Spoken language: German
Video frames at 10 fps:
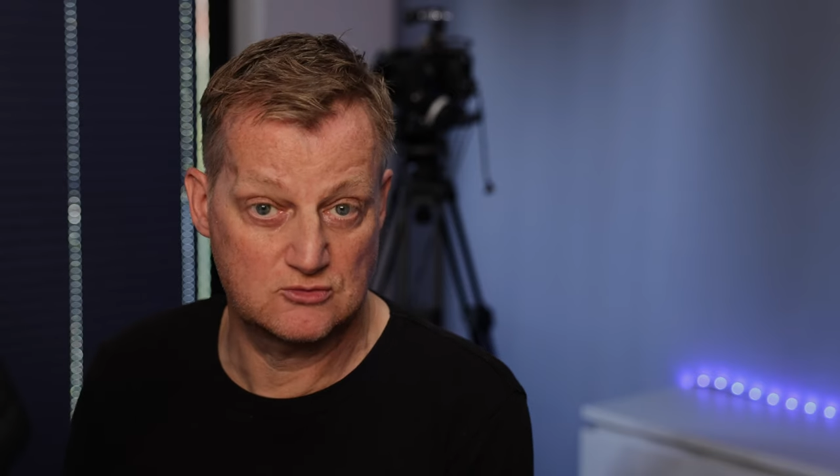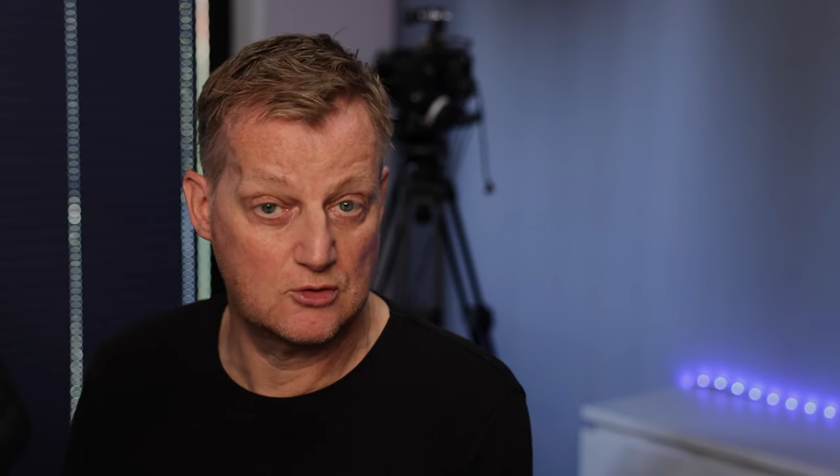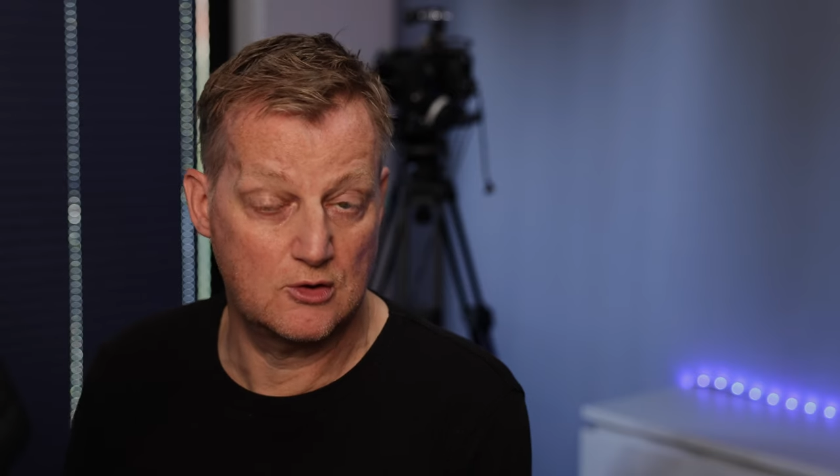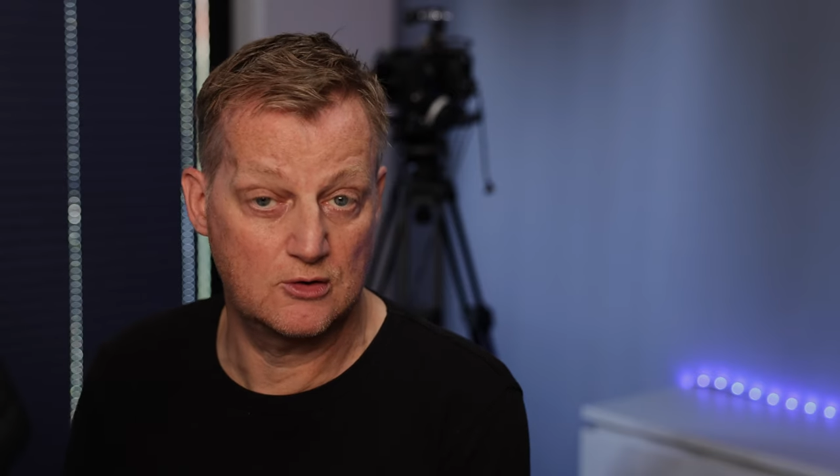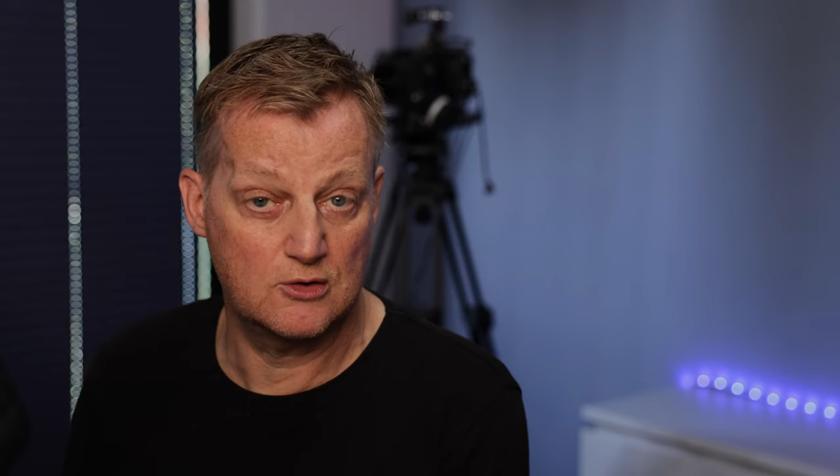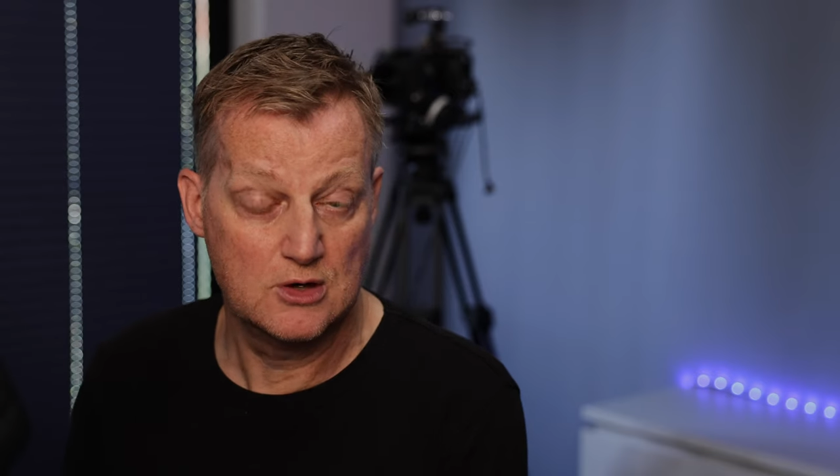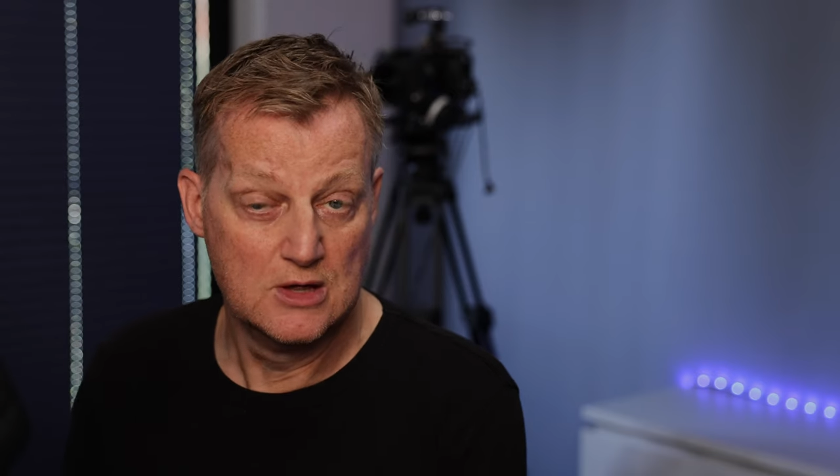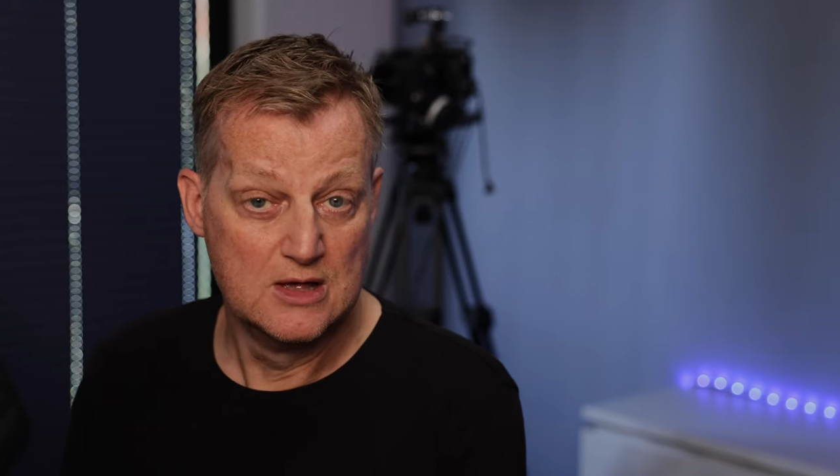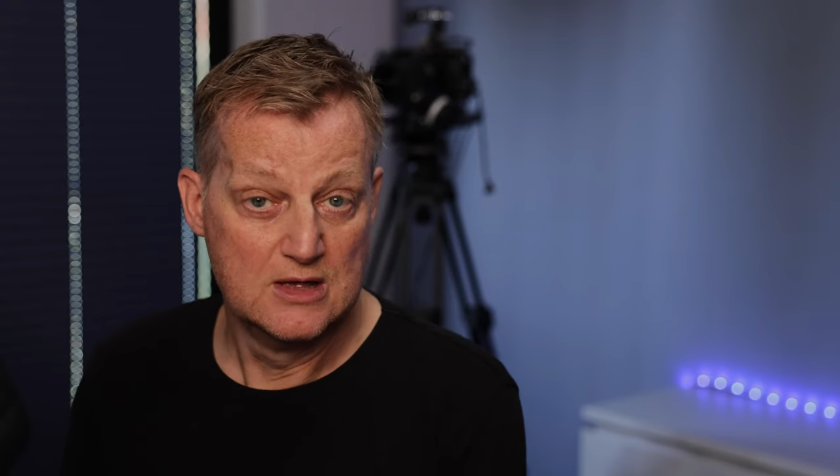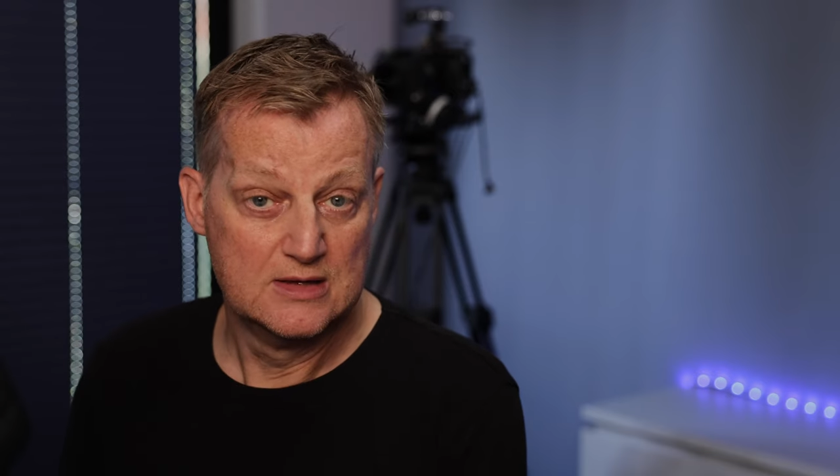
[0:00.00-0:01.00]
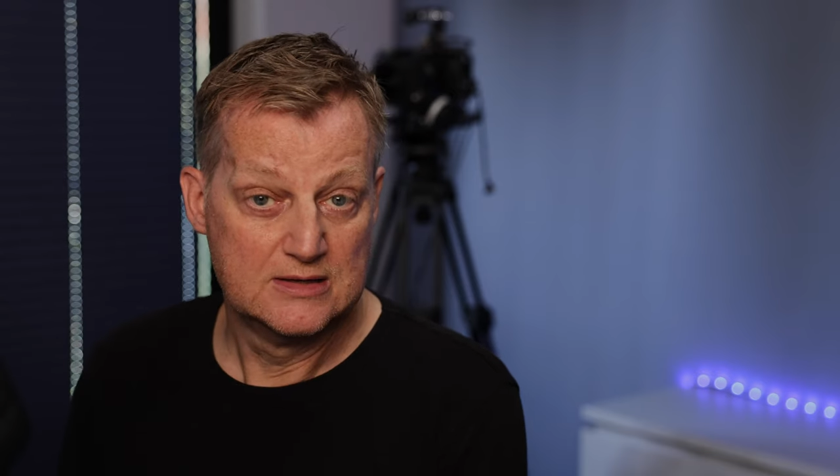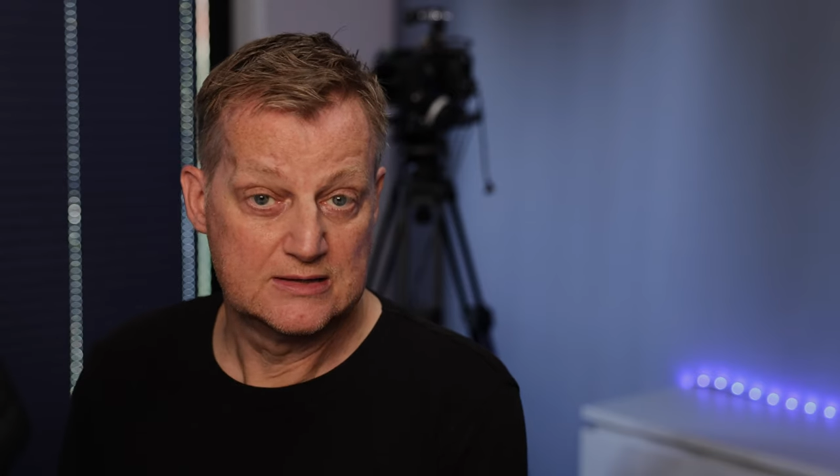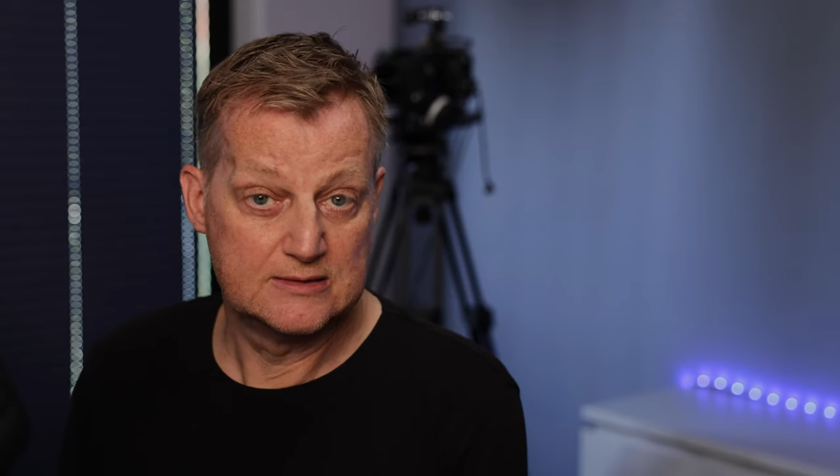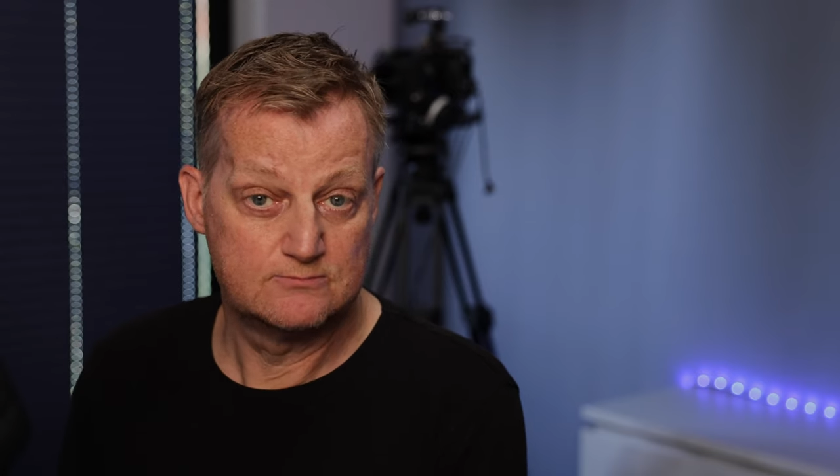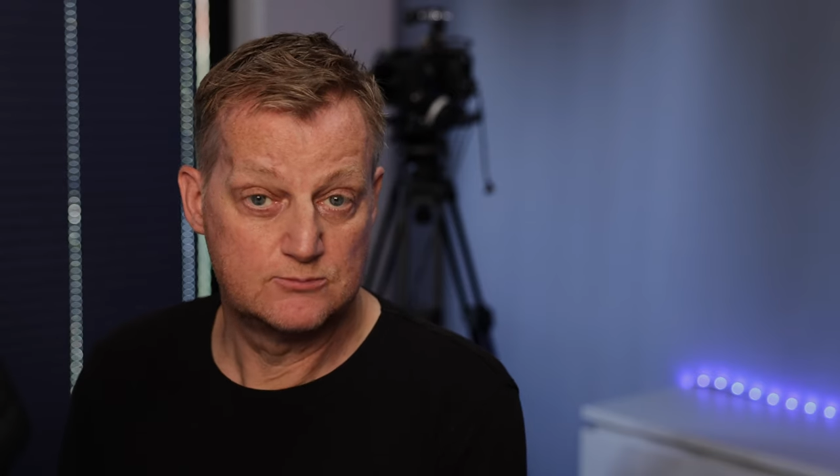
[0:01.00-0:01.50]
teure
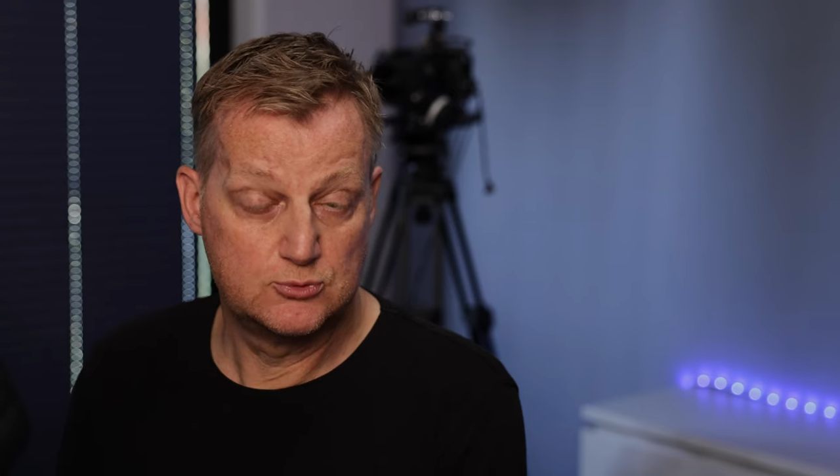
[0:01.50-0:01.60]
ähm,